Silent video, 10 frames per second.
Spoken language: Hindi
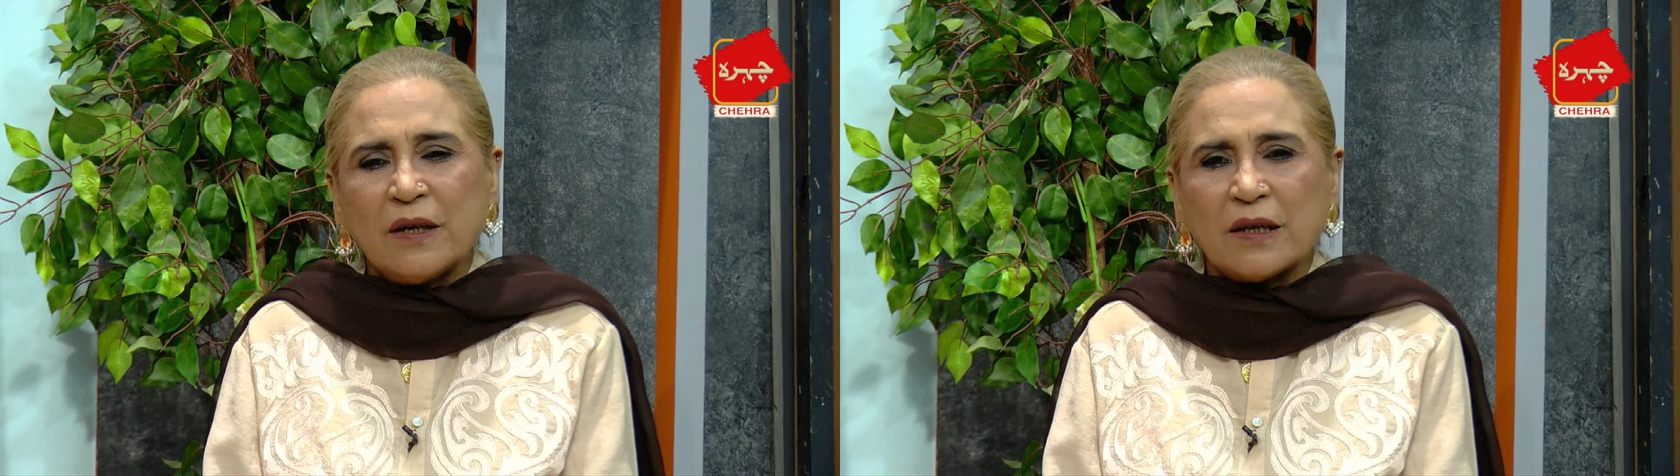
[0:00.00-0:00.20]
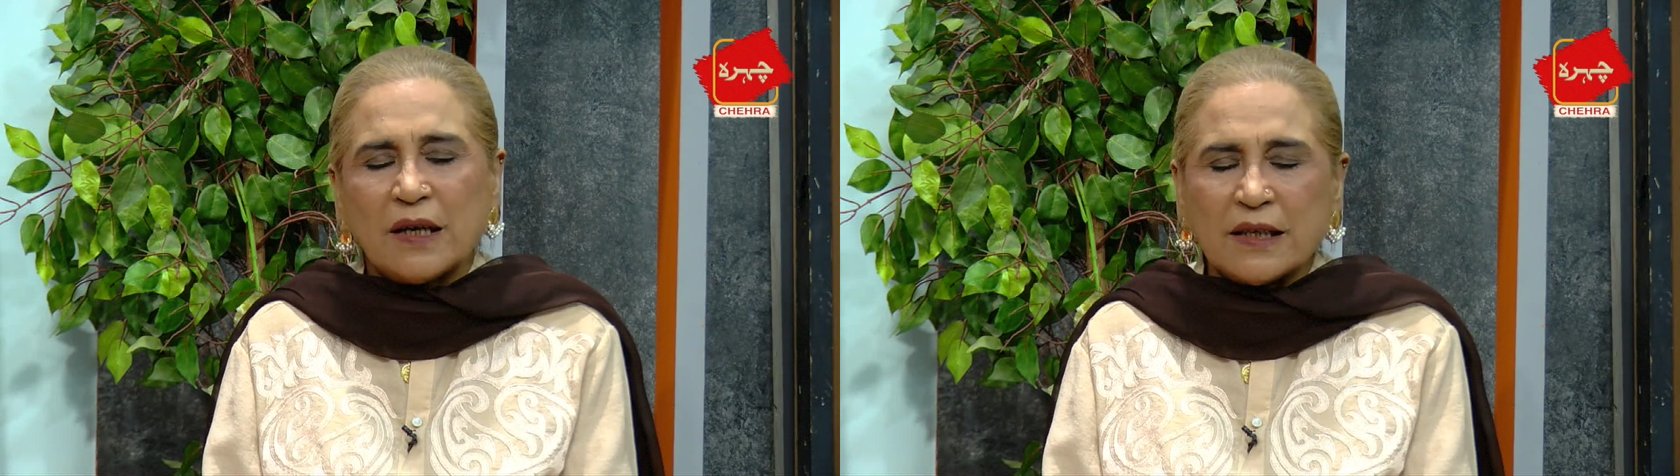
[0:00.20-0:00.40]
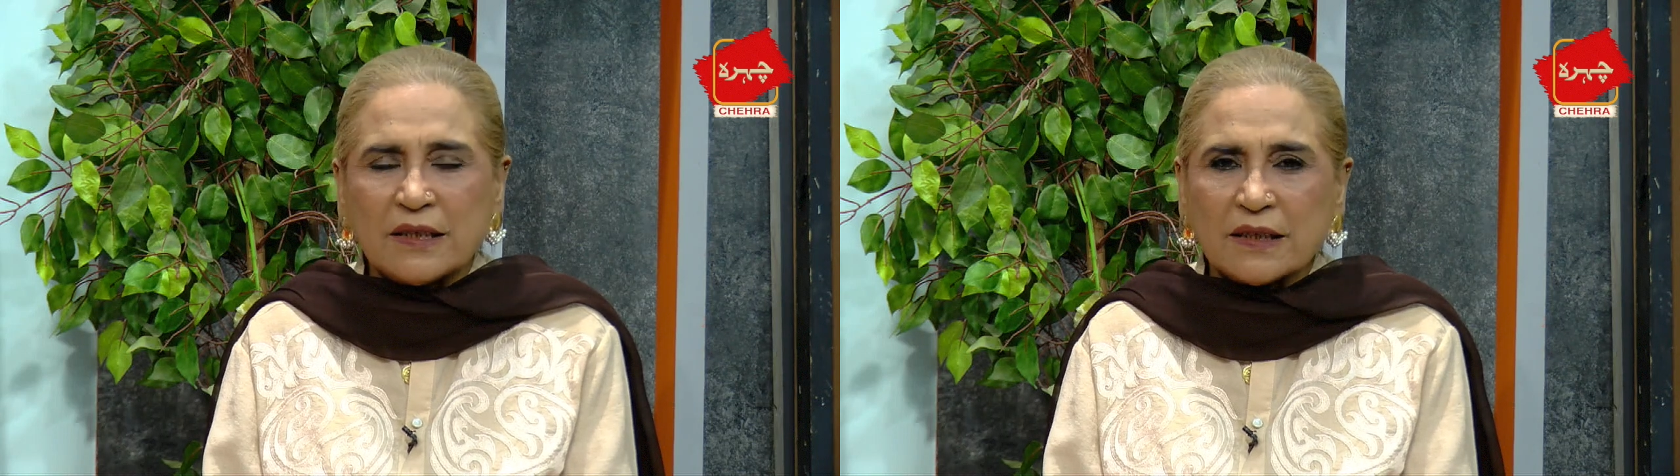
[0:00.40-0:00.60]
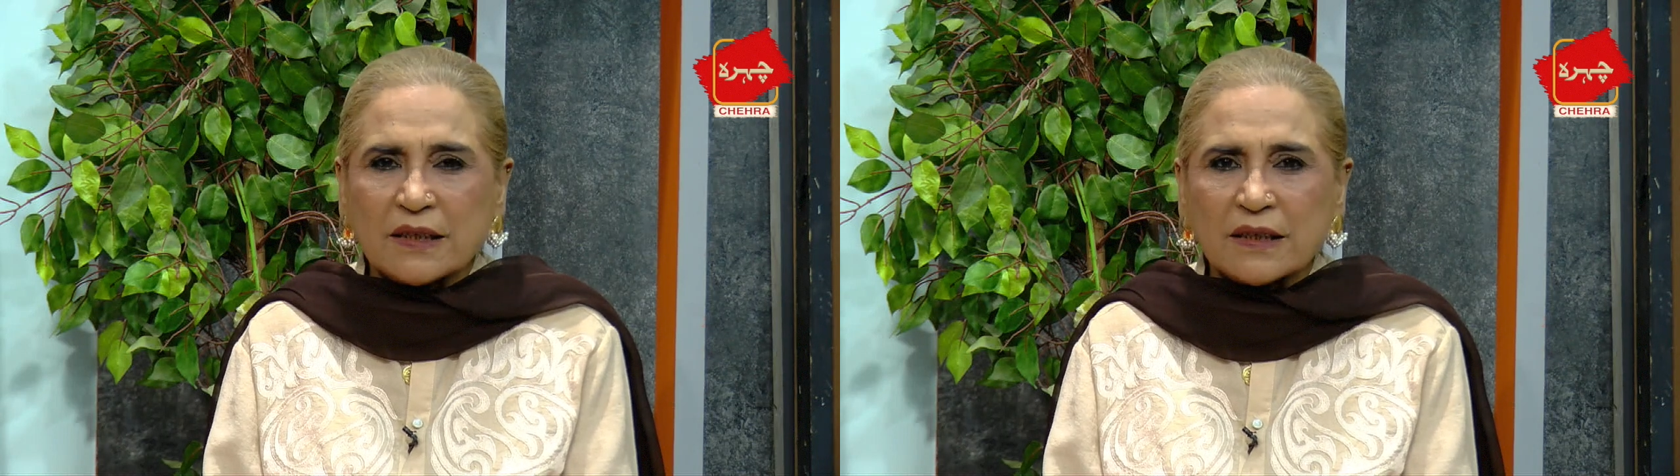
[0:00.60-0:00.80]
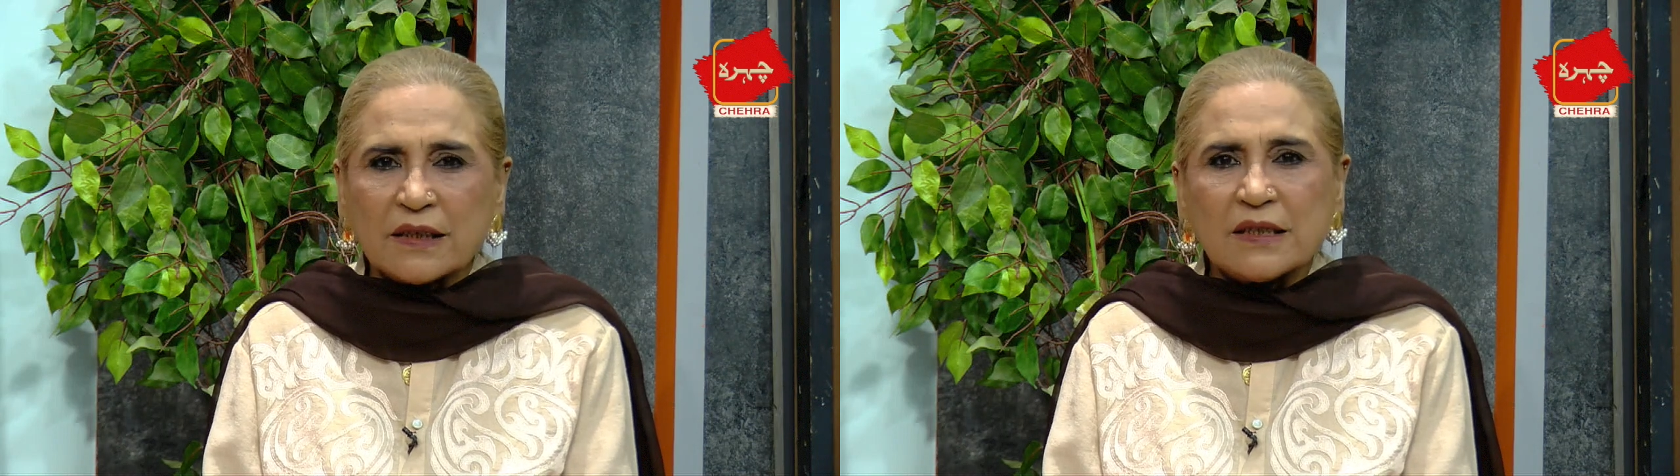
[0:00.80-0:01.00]
और आज
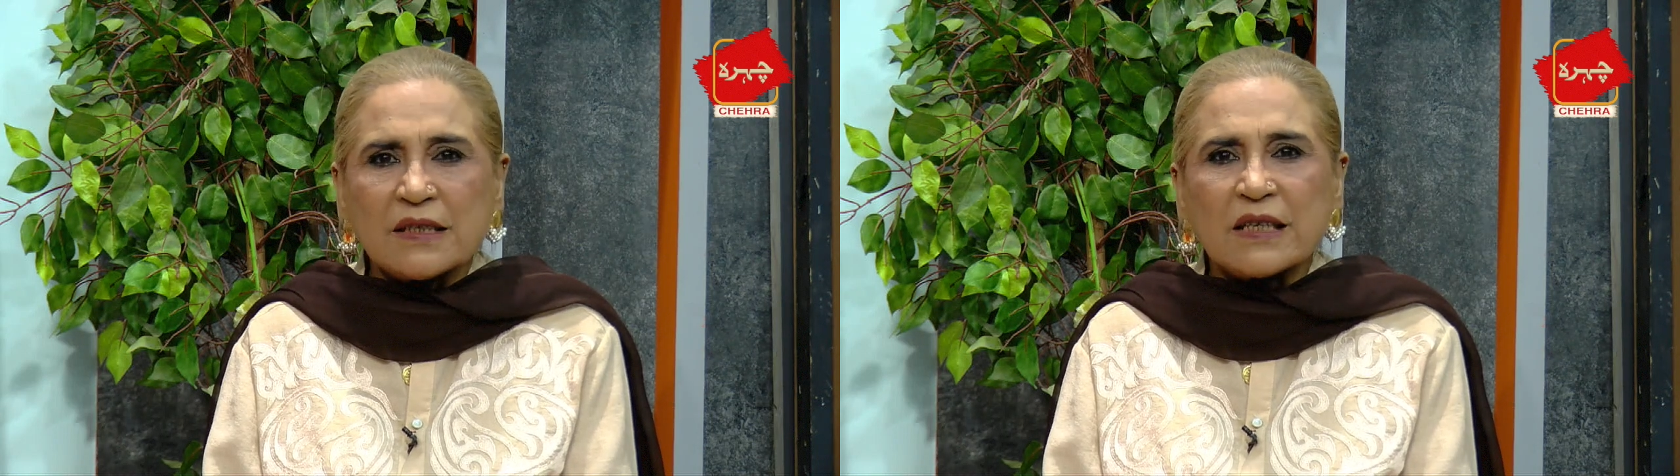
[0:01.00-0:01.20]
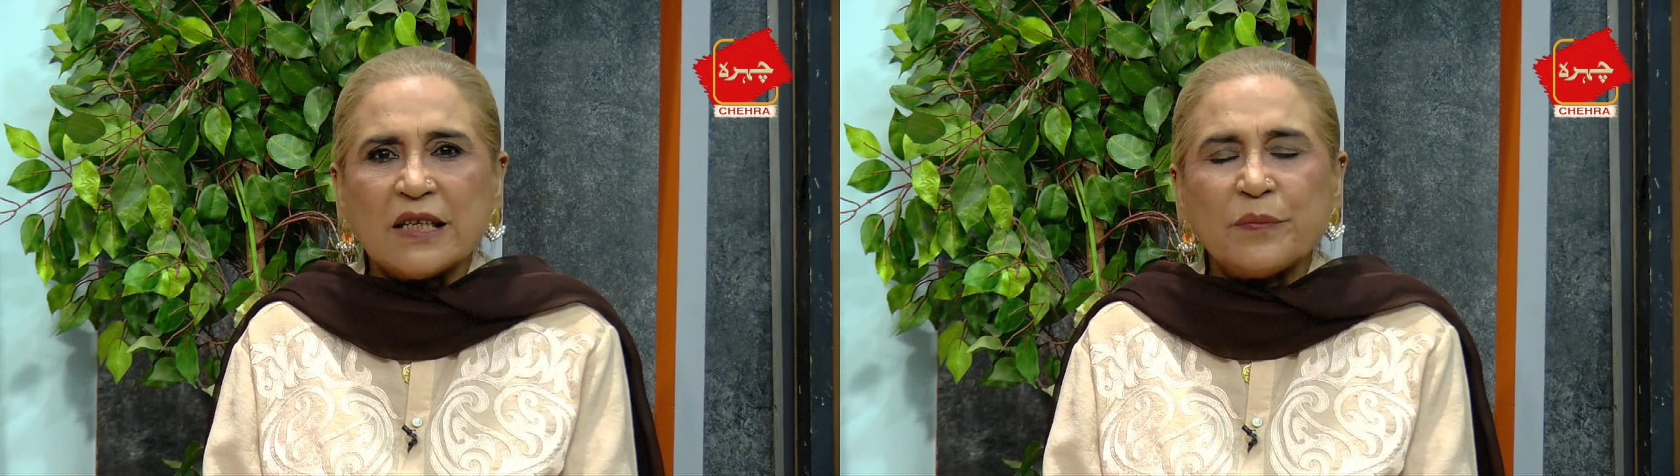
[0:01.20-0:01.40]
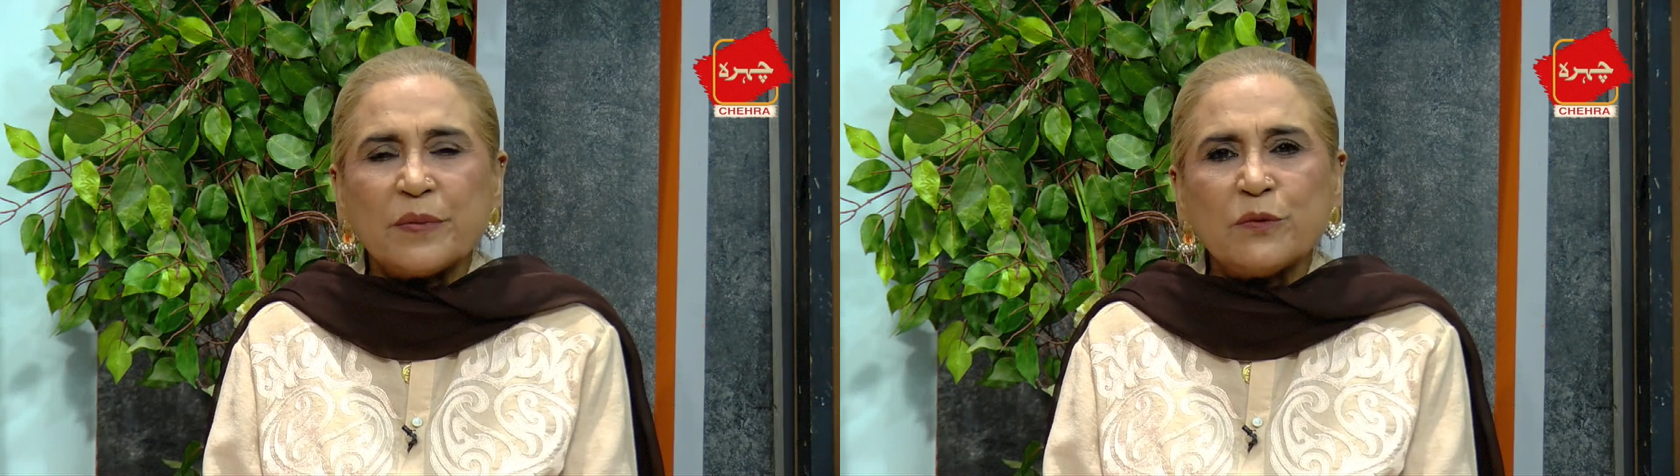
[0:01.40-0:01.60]
तक अगर स्क्रीन